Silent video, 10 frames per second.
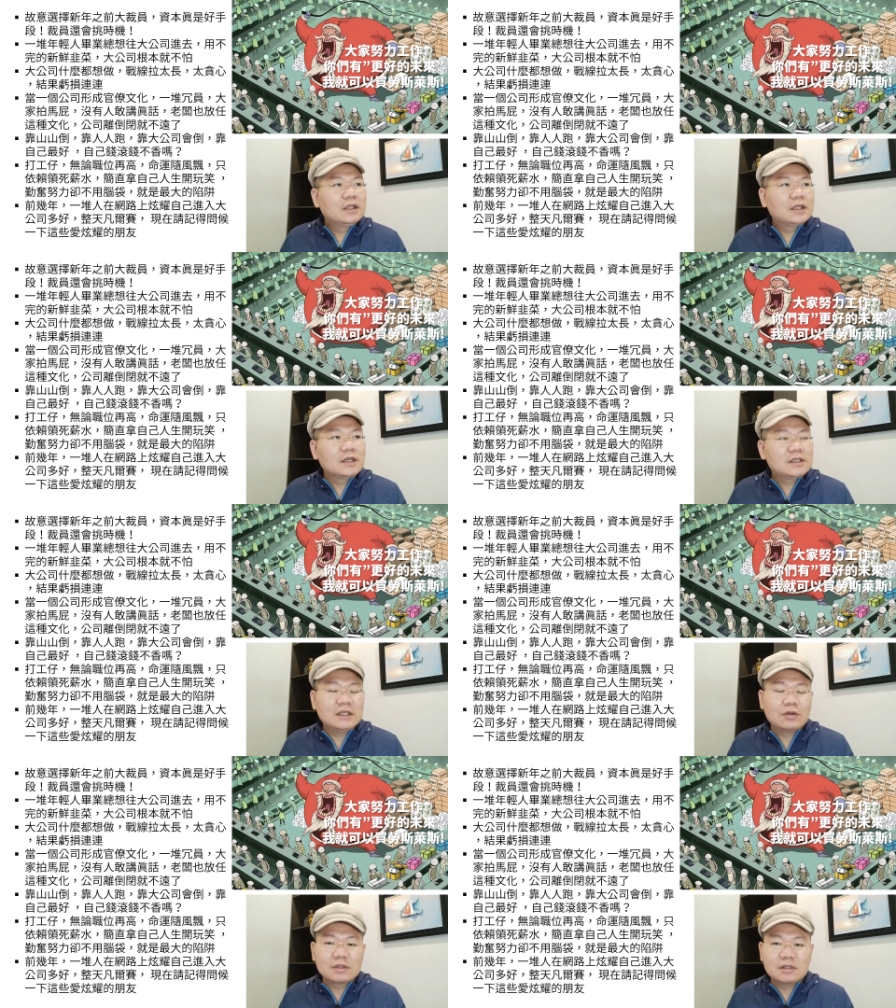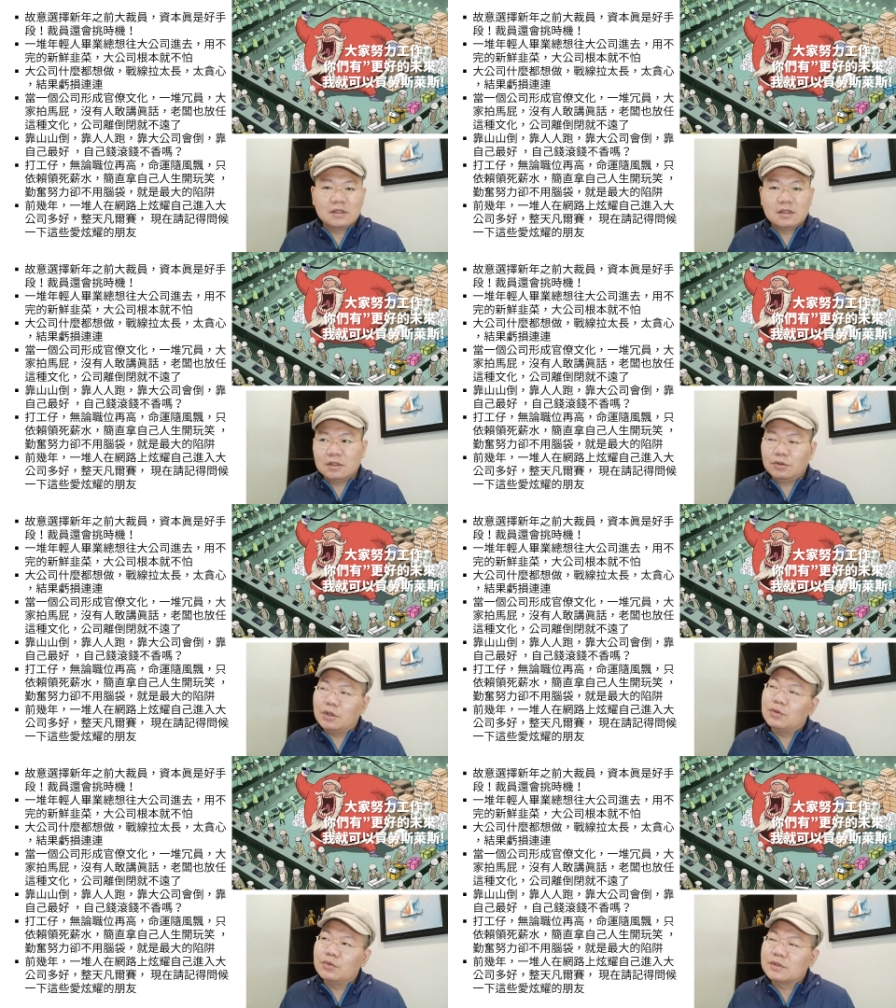那个自己公司
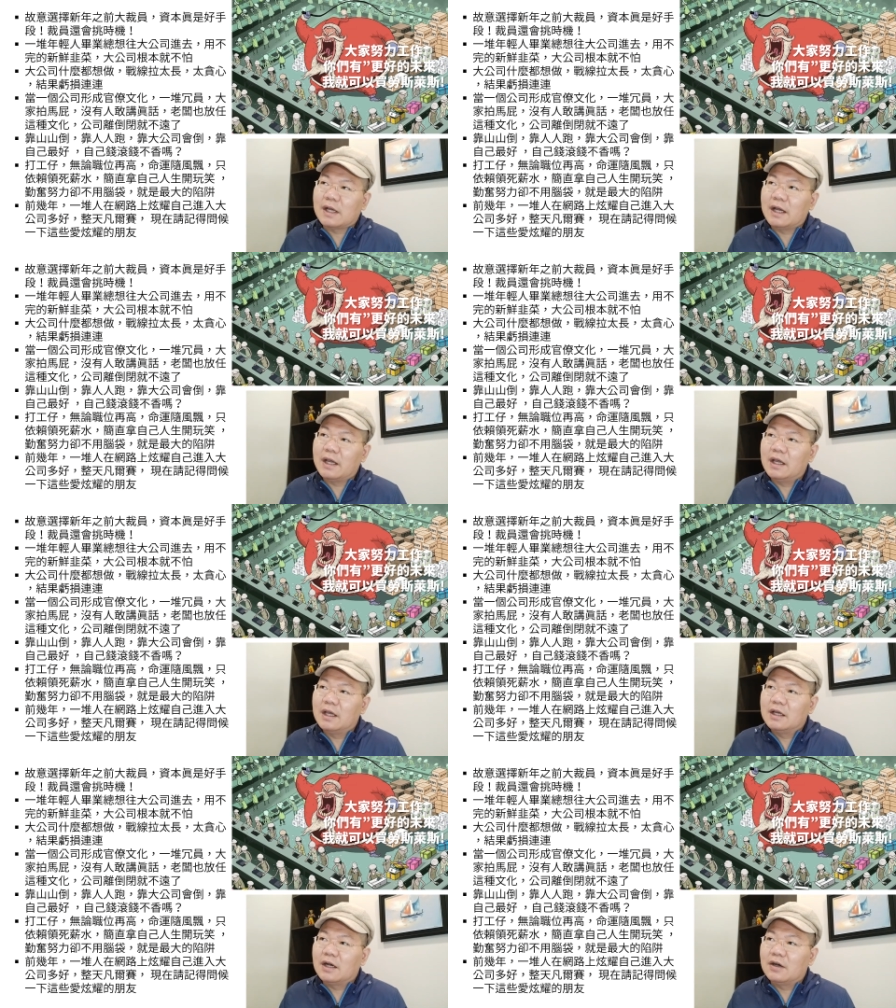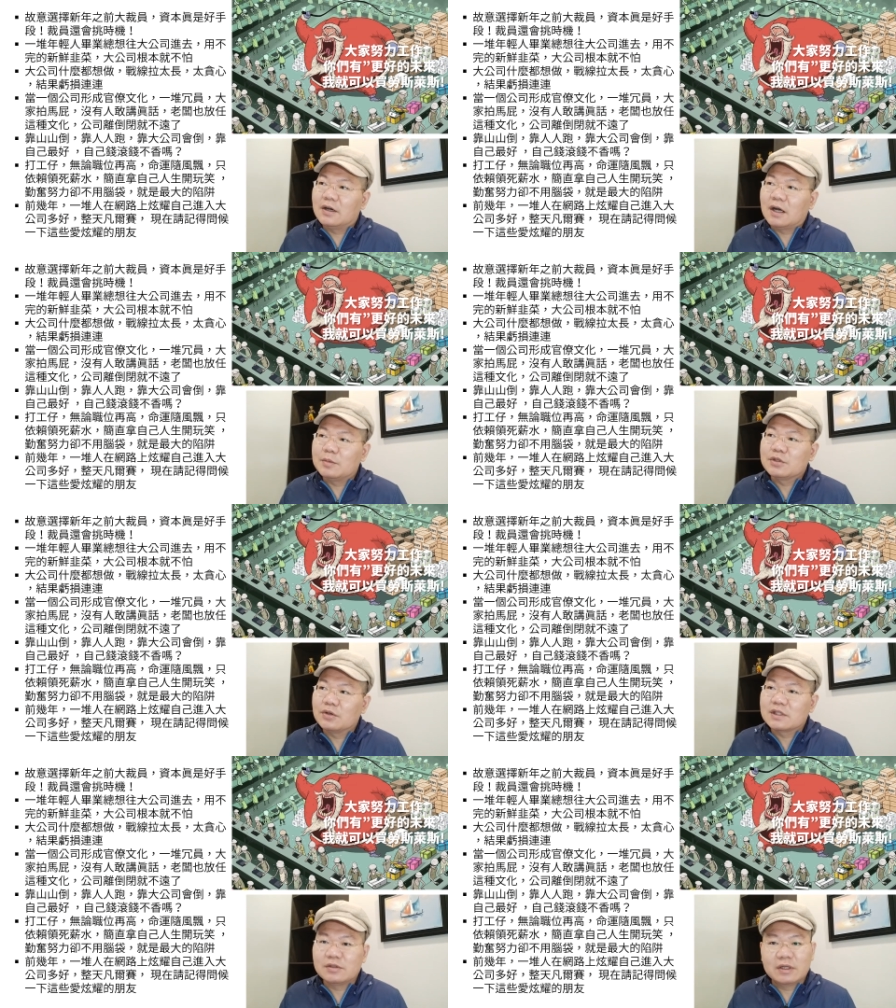月入才啊，好比
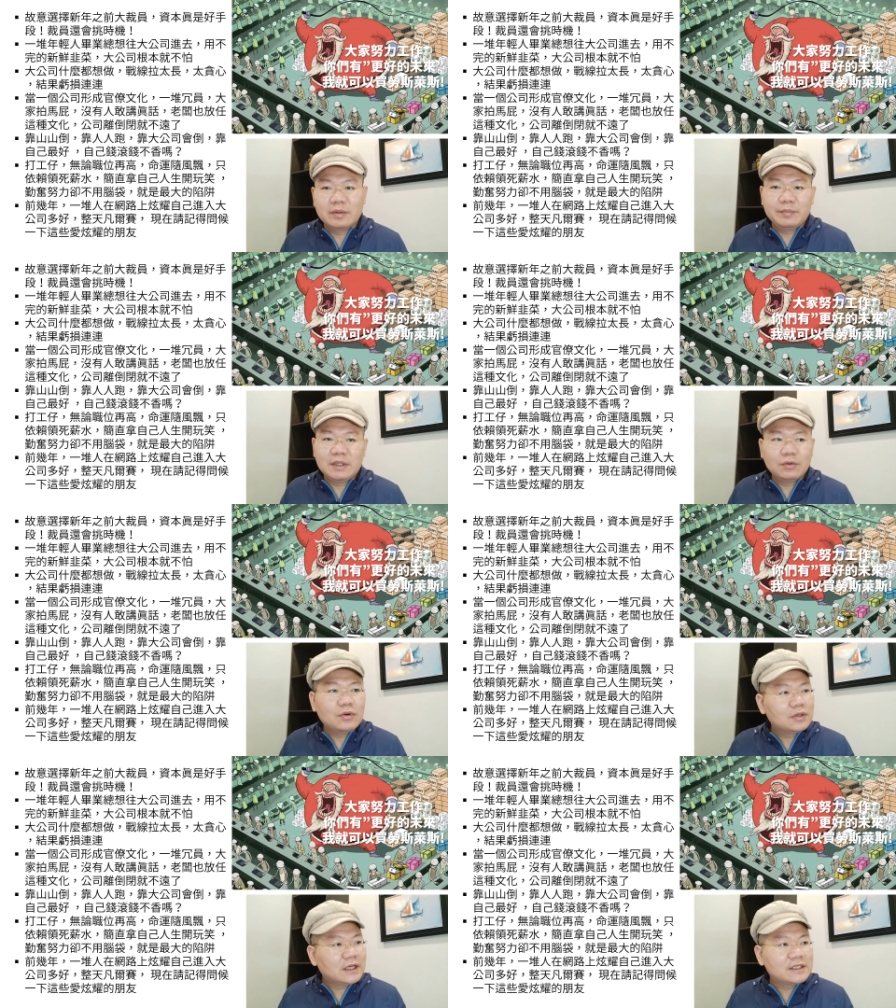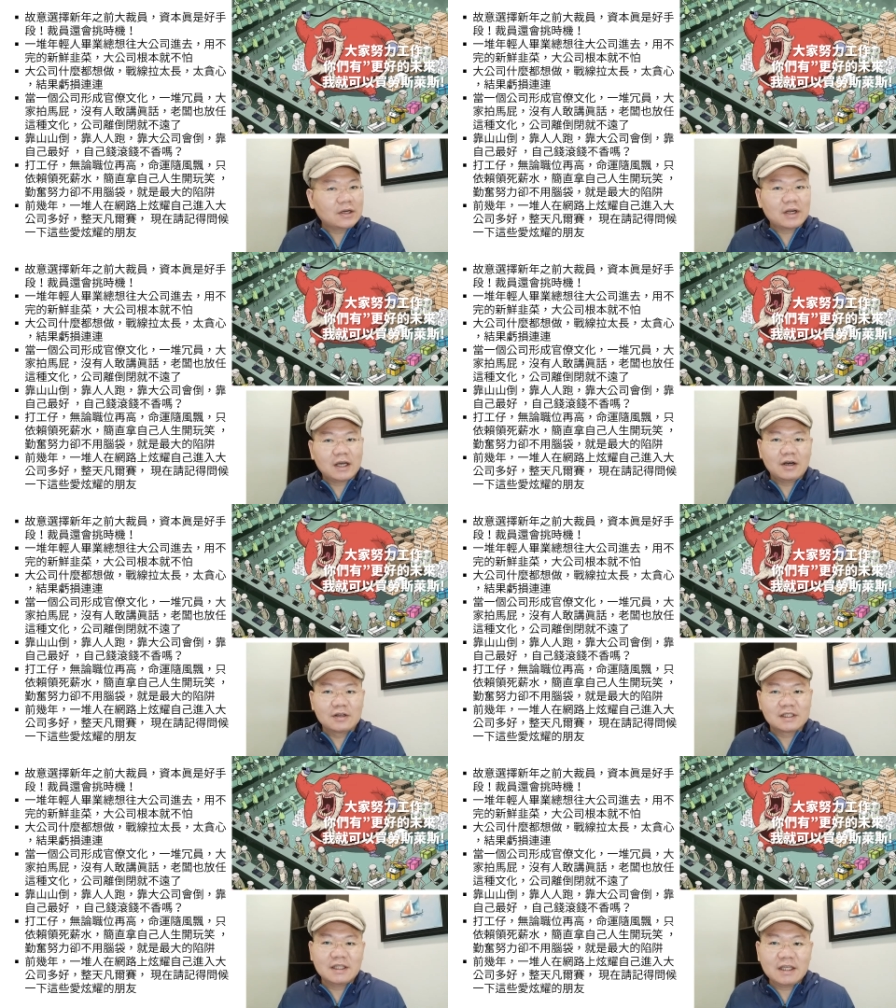说十万人民币哦，太少了
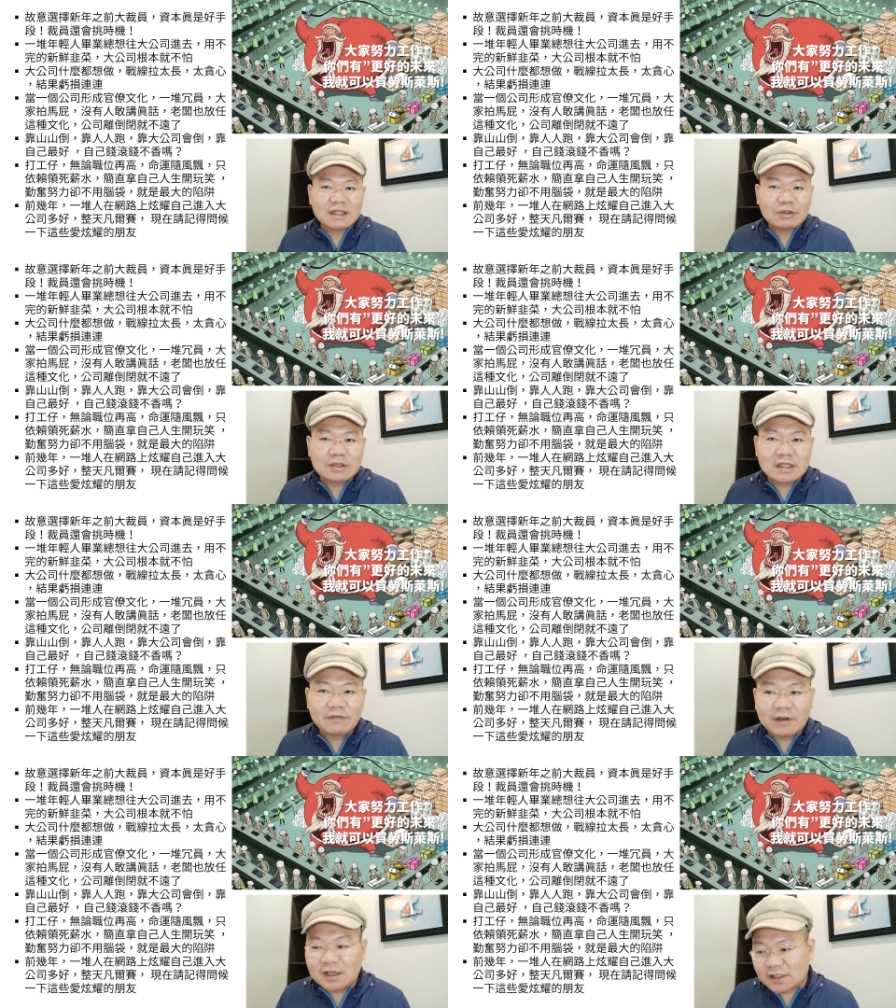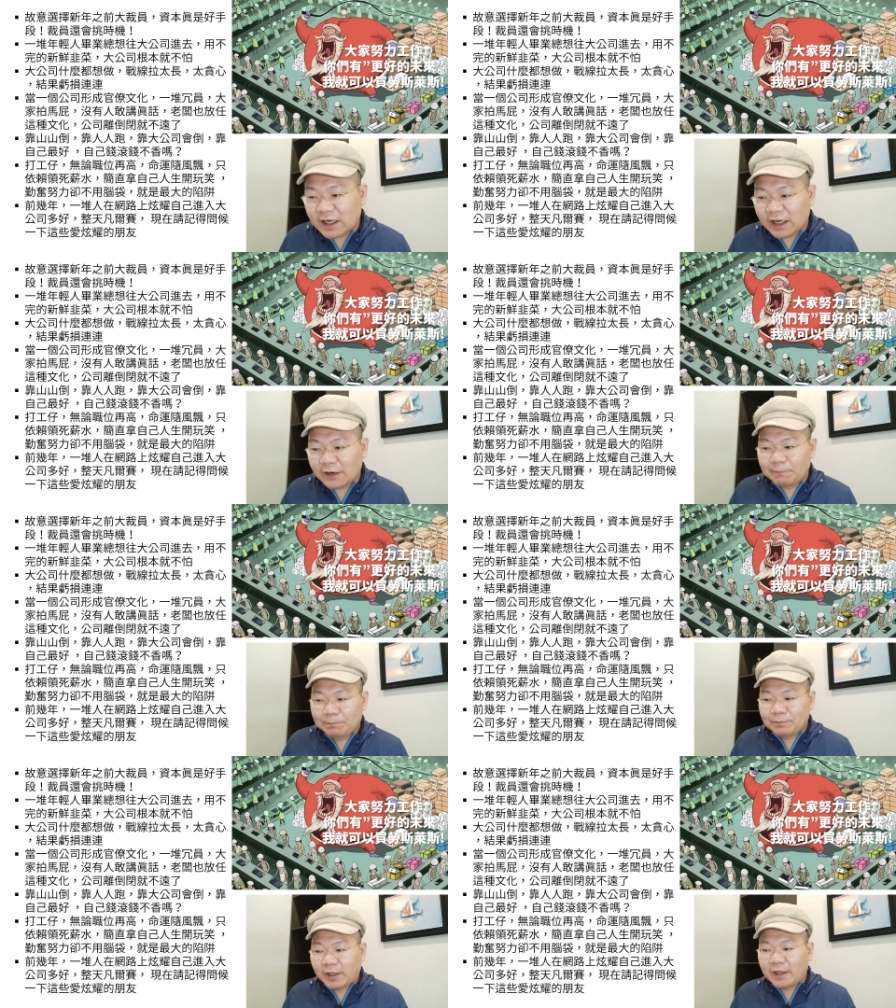哈，整天一大堆人这样凡尔赛啊，
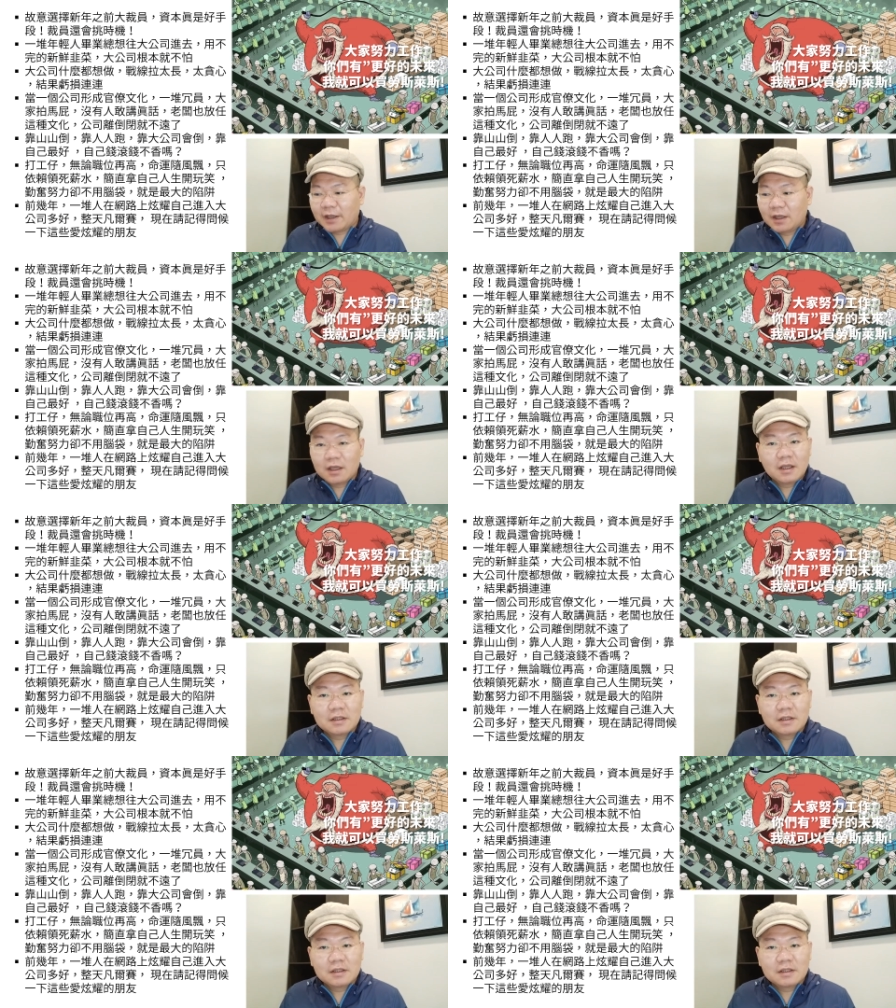哎，